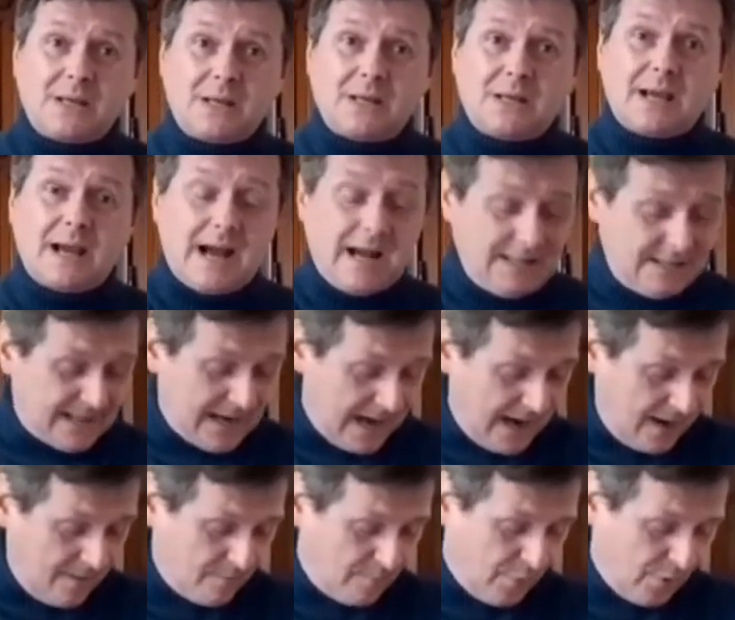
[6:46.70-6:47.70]

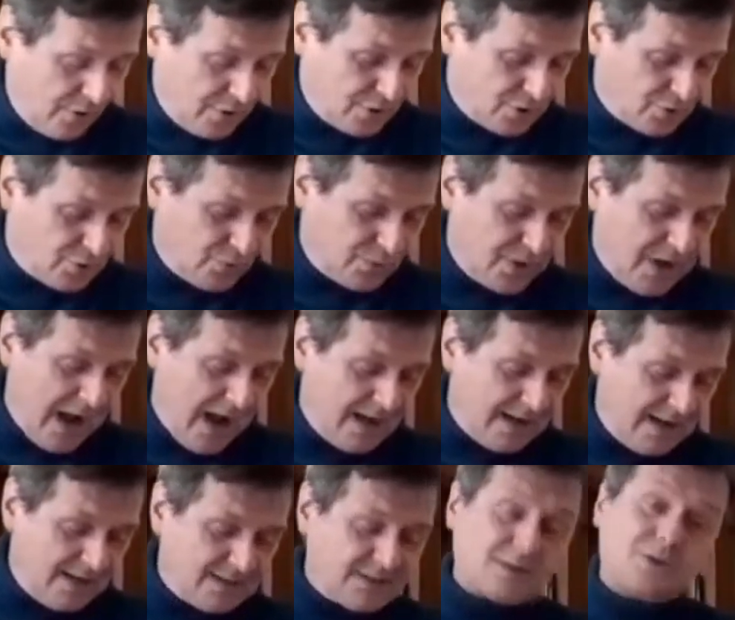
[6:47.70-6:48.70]
andrà poi su
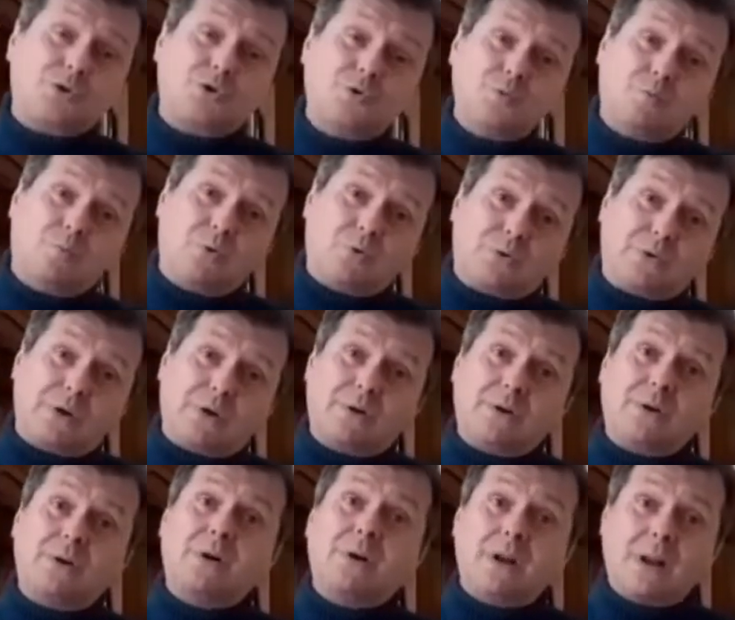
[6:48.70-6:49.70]
Yanes
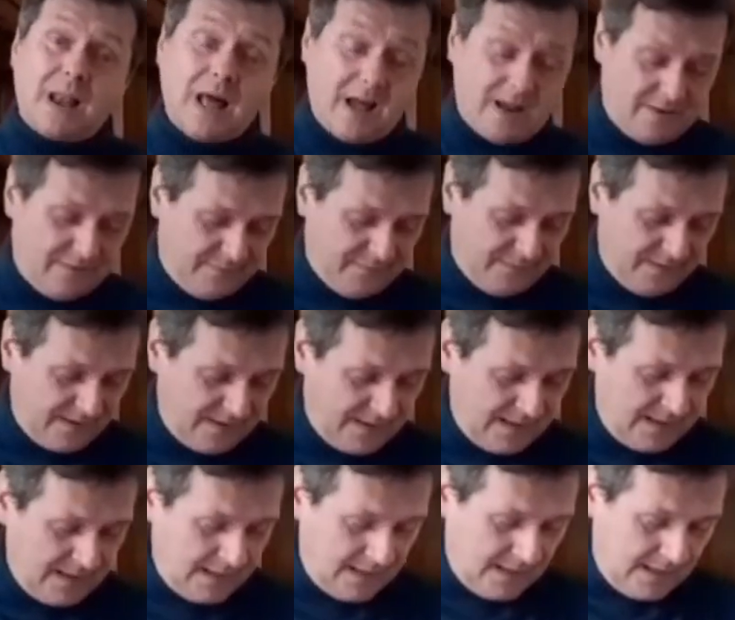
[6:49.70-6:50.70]
Subbuteo Live.
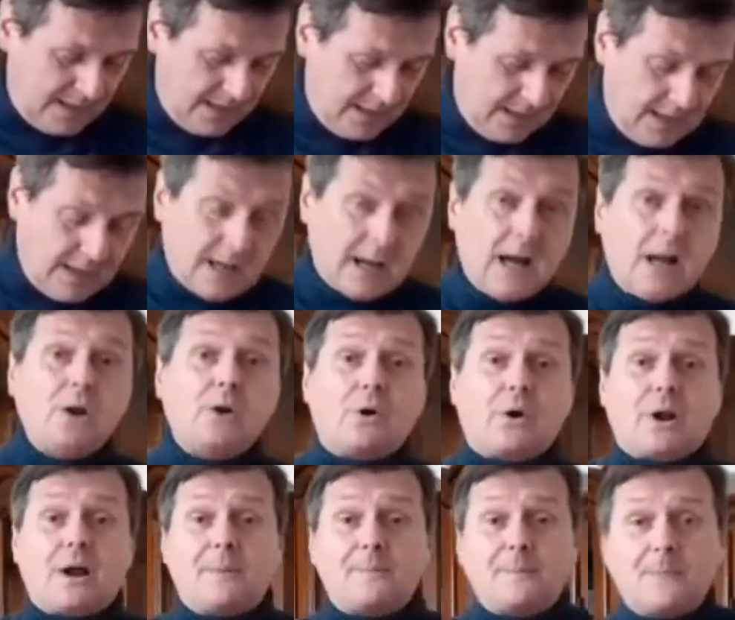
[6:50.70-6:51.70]

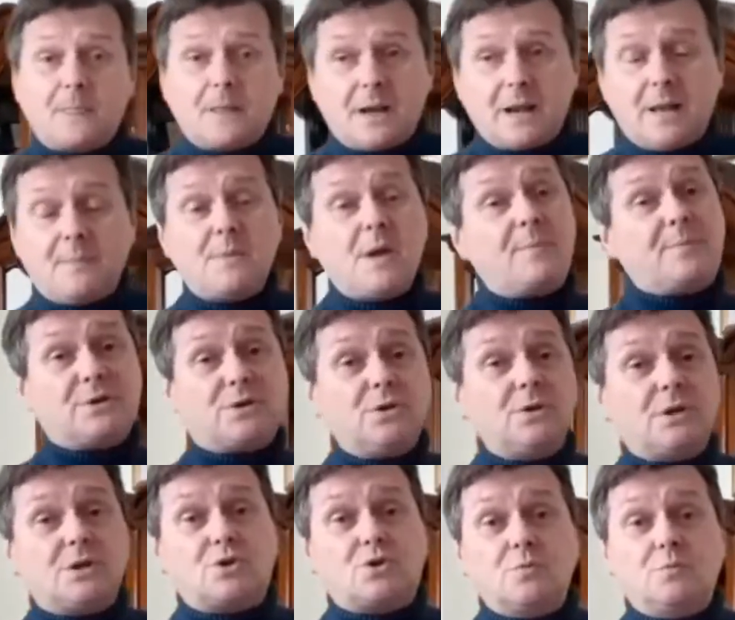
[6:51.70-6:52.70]
Allora, la mia passione
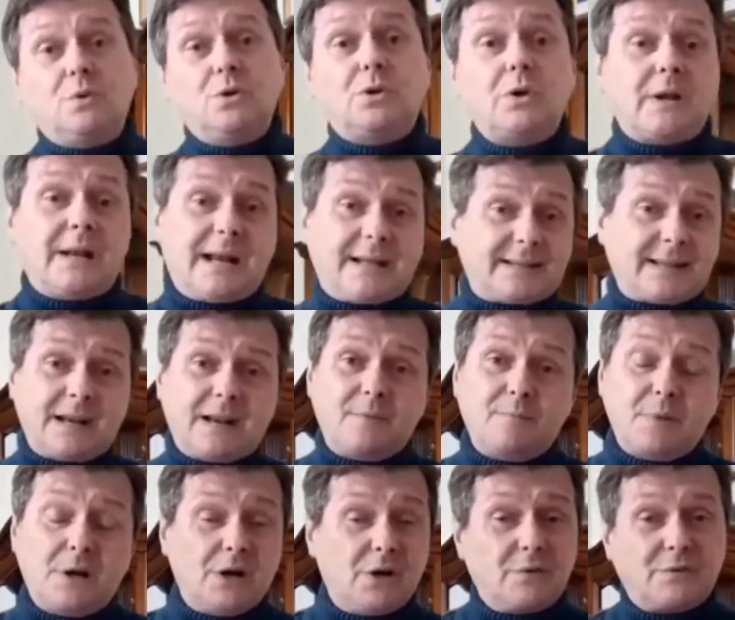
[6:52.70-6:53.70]
del subbuteo è nata nel
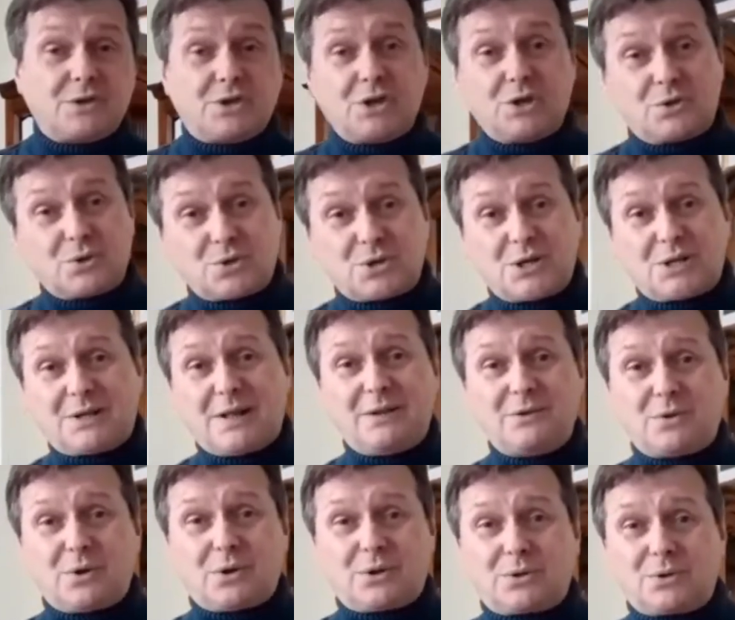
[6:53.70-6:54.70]

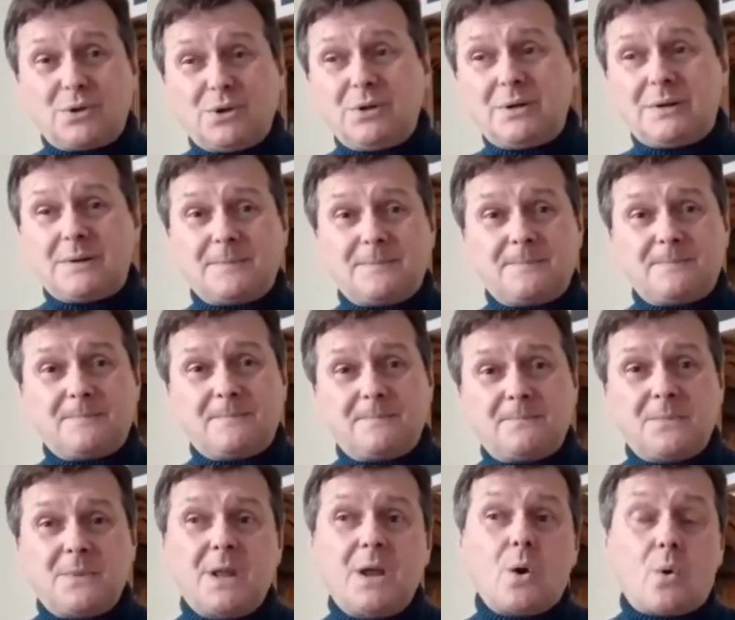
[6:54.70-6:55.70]
1978
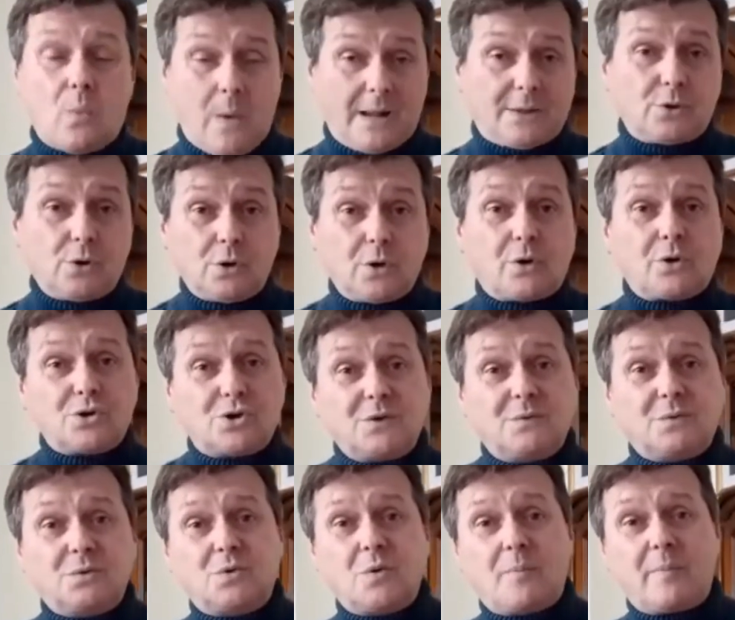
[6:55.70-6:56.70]
quando l'ho
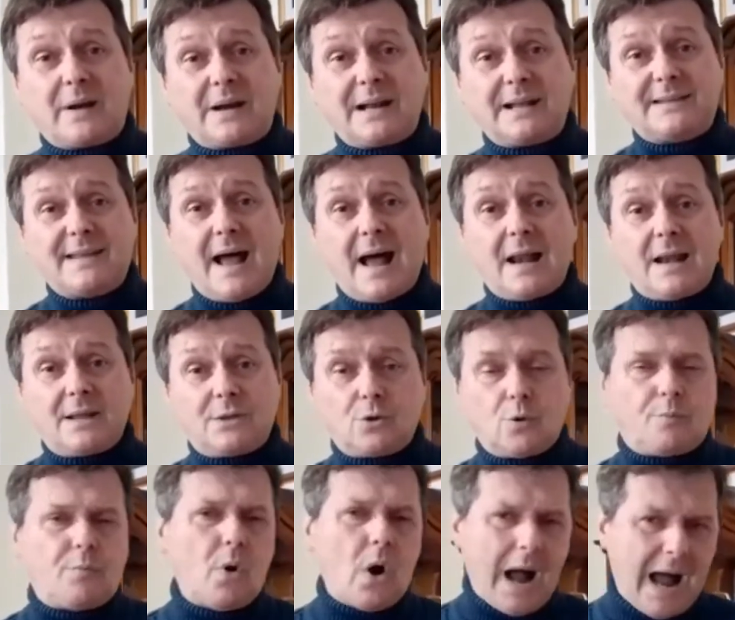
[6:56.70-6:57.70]
ricevuto per Natale,
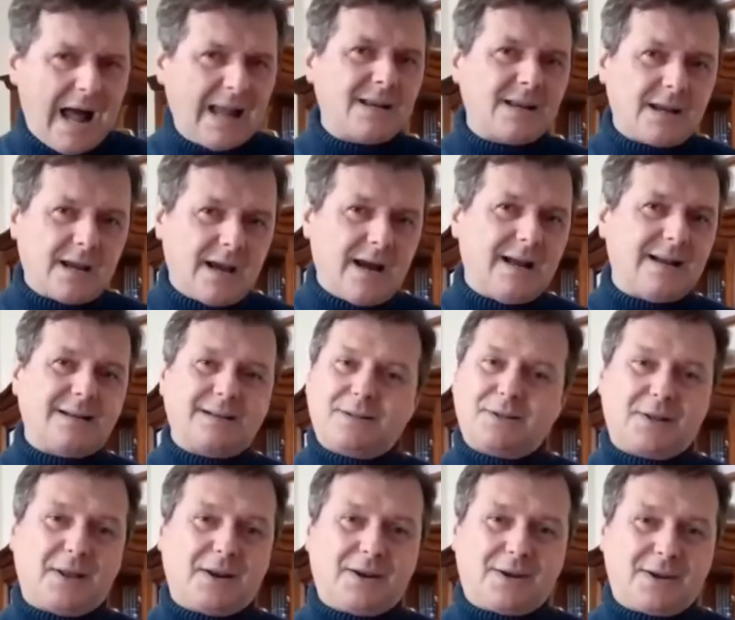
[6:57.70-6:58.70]
dopo anni e anni
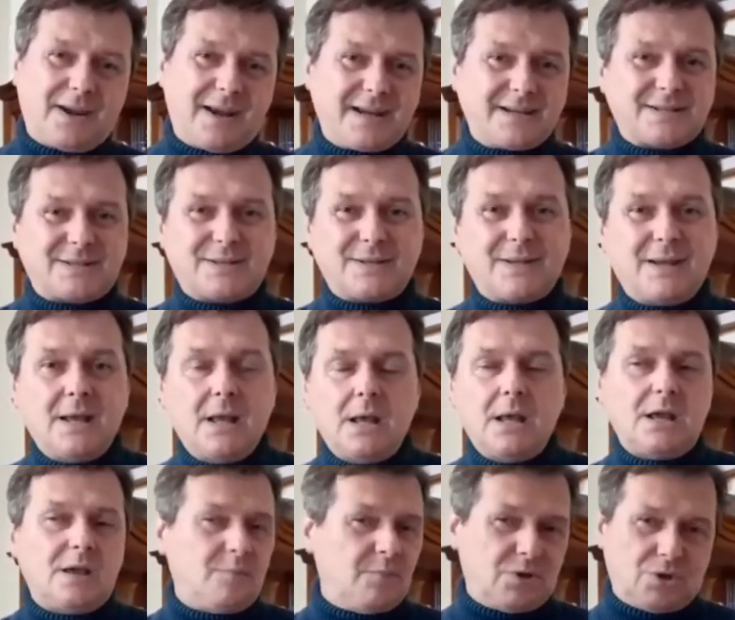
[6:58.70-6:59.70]
di richieste.
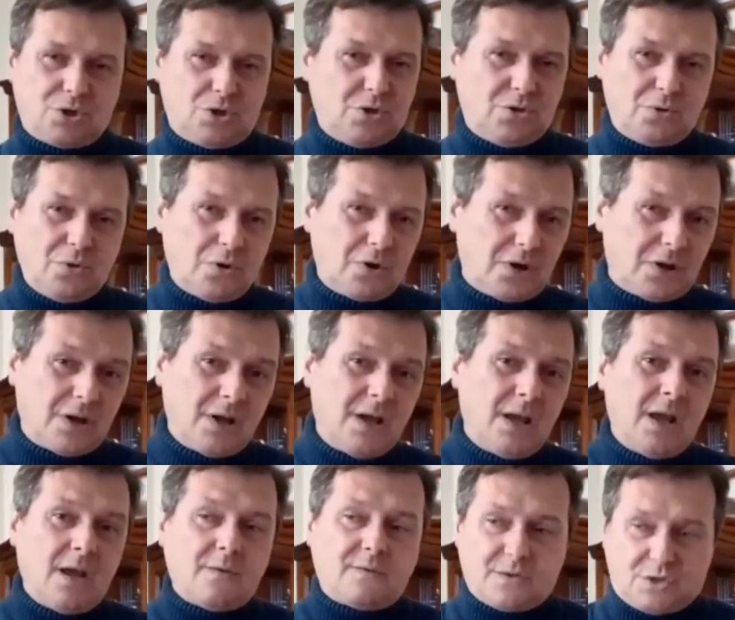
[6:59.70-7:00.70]
I miei genitori,
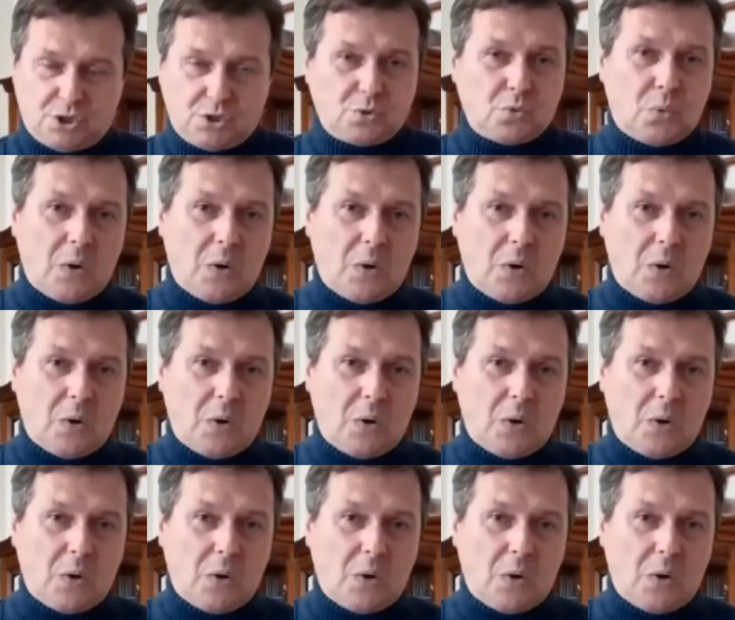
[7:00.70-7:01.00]
facendo una